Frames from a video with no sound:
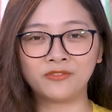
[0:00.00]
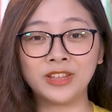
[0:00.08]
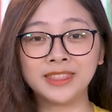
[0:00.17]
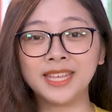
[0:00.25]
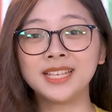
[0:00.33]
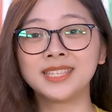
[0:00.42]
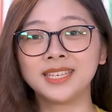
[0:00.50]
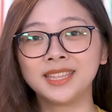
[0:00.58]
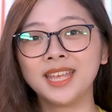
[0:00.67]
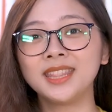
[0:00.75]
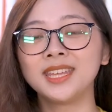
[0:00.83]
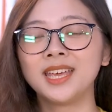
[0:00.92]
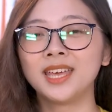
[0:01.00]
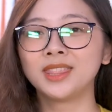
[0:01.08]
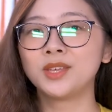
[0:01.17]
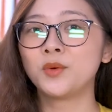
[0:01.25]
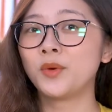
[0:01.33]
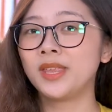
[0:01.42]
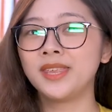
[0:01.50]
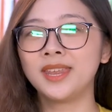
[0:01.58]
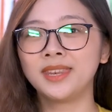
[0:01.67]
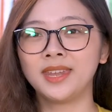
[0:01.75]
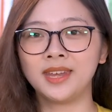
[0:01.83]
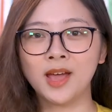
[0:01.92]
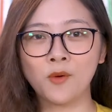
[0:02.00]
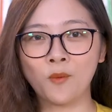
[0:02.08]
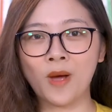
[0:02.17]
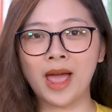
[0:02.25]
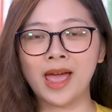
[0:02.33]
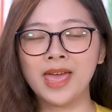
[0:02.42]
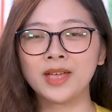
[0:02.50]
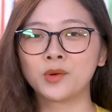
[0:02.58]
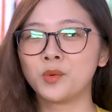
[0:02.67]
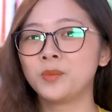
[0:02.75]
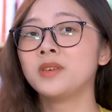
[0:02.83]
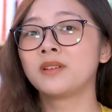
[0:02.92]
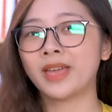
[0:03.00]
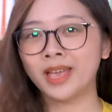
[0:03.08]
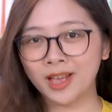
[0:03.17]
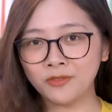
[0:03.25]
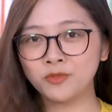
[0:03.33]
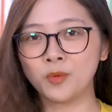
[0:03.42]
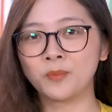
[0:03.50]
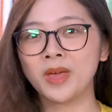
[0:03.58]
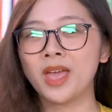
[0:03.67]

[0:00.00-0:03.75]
phân tích chi tiết từ nguyên nhân đến hậu quả cũng như cách khắc phục,